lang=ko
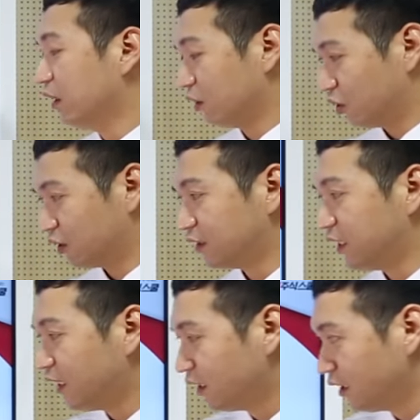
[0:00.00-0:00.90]
거기다
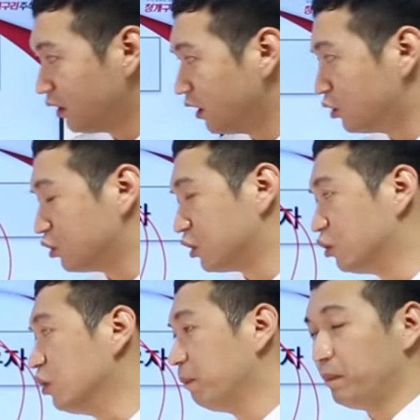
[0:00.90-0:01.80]
체크를
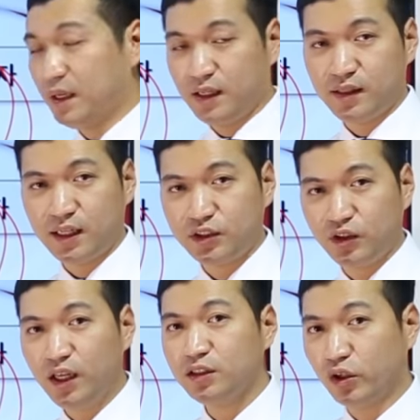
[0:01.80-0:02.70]
해두시고 미리
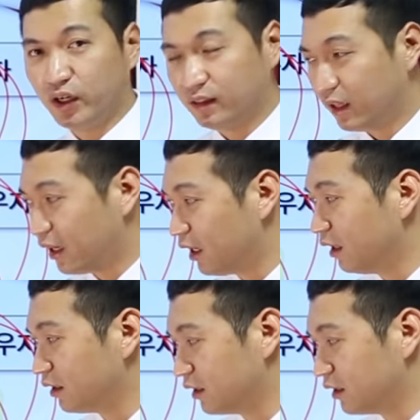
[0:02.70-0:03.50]
사전에 정한다.